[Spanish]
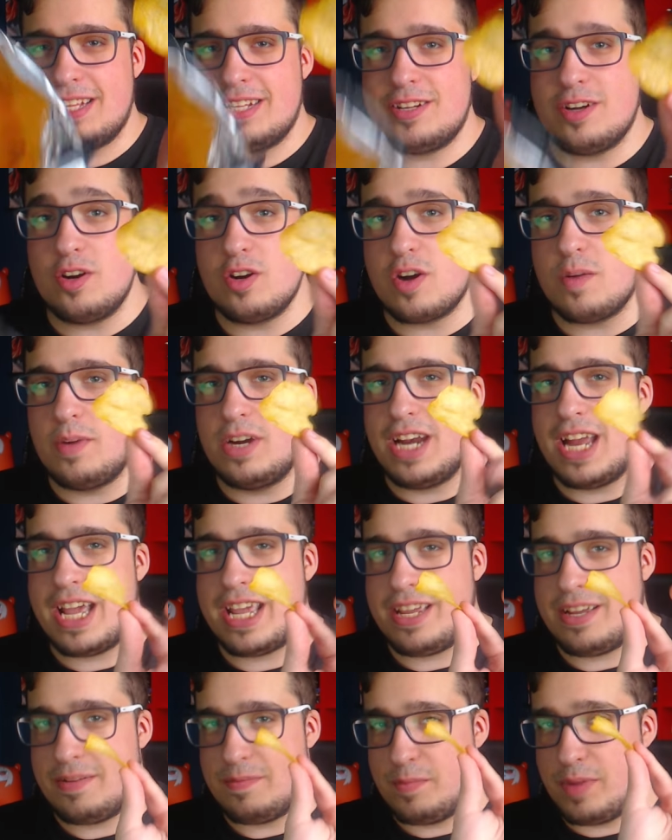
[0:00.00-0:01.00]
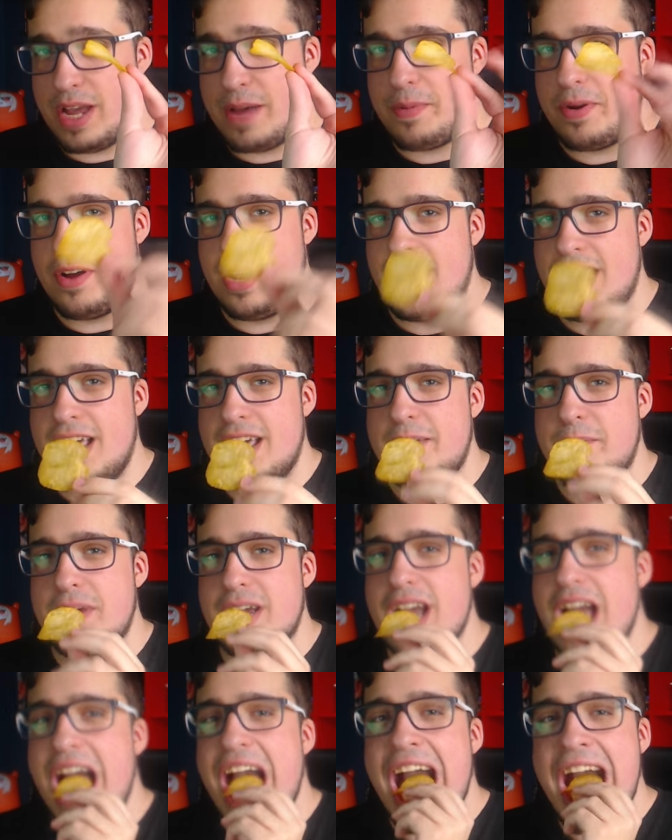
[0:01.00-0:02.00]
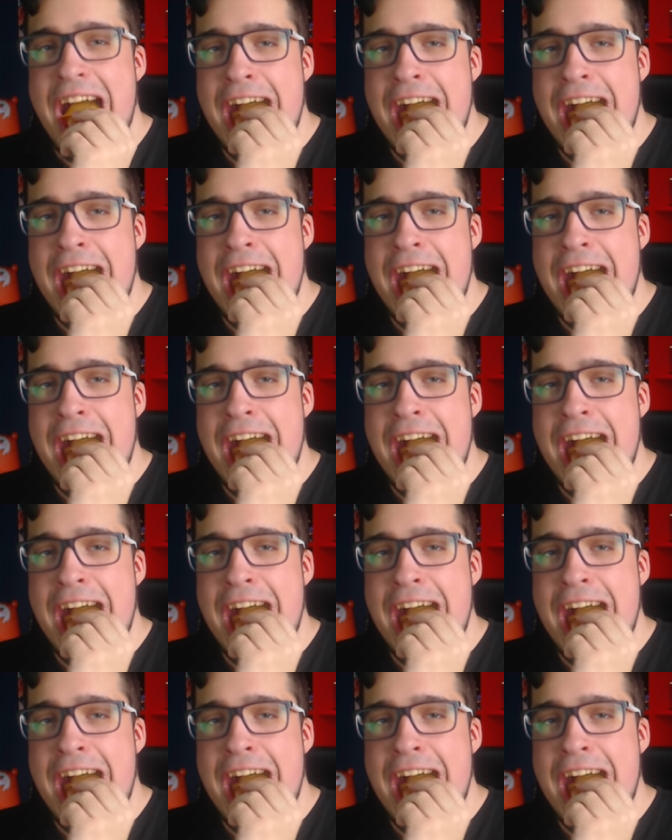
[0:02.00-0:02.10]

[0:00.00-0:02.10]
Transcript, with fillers: son como Lice. Voy a probarlas, ¿eh? Venga.